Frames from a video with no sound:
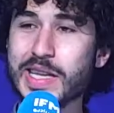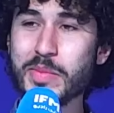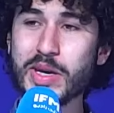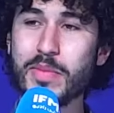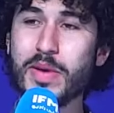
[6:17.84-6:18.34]
اصلا
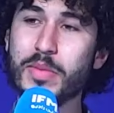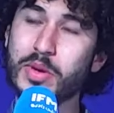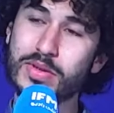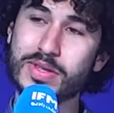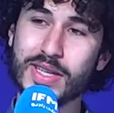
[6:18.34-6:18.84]
من قبل ما
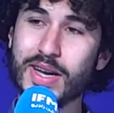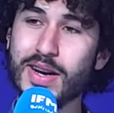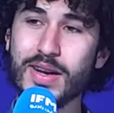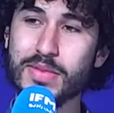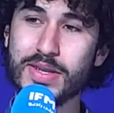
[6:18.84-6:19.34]
كنتش
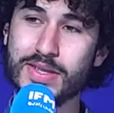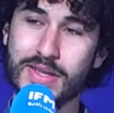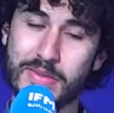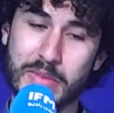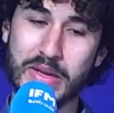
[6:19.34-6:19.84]
قراي برشا
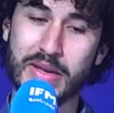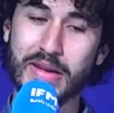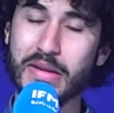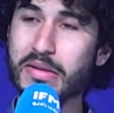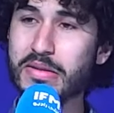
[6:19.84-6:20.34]
ما
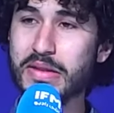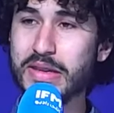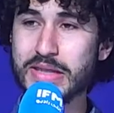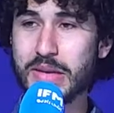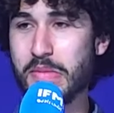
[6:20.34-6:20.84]
م. كنت
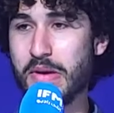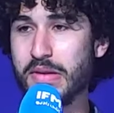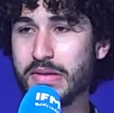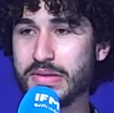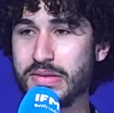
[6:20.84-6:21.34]
ننجح ب
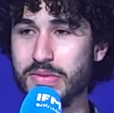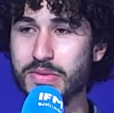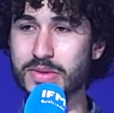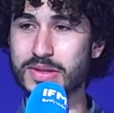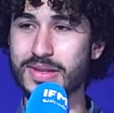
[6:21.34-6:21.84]
11
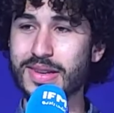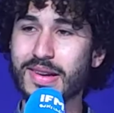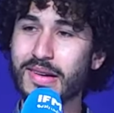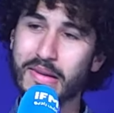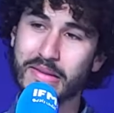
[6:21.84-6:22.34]
12
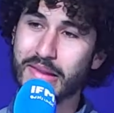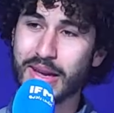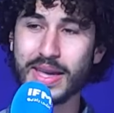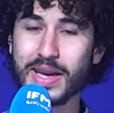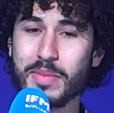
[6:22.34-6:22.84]
كنت
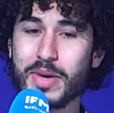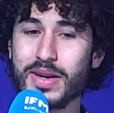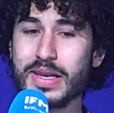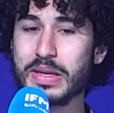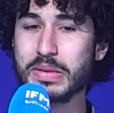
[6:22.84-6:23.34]
كيكه
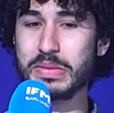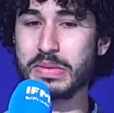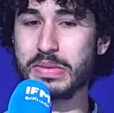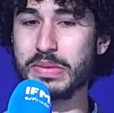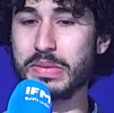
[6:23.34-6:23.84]
معناها
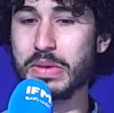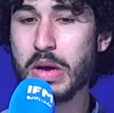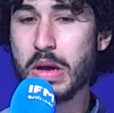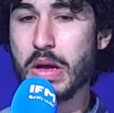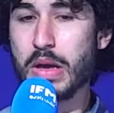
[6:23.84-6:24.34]
و
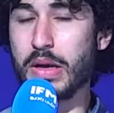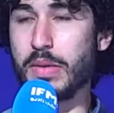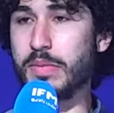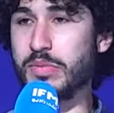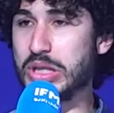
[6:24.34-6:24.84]

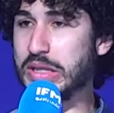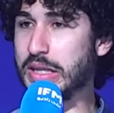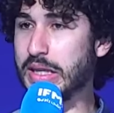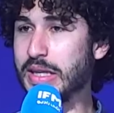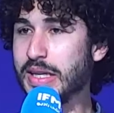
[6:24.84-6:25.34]
مشيت
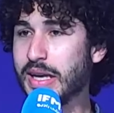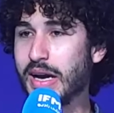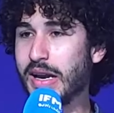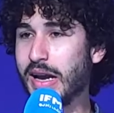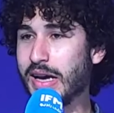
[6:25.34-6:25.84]
تكنيك
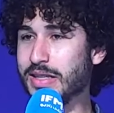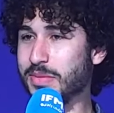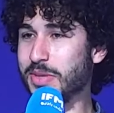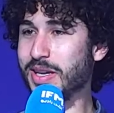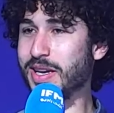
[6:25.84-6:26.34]
على حاجه
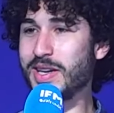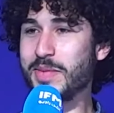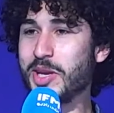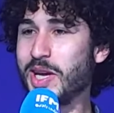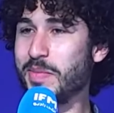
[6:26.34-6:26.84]
بركة اني
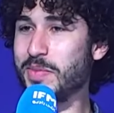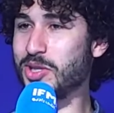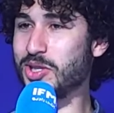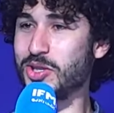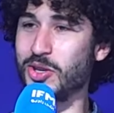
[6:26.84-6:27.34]
ما
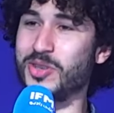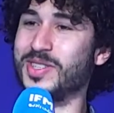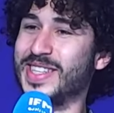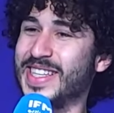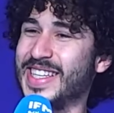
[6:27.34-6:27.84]
نحبش
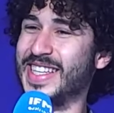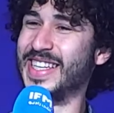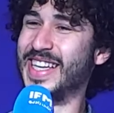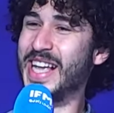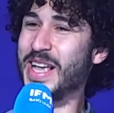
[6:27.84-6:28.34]
السيونس
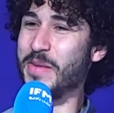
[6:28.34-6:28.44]
باهي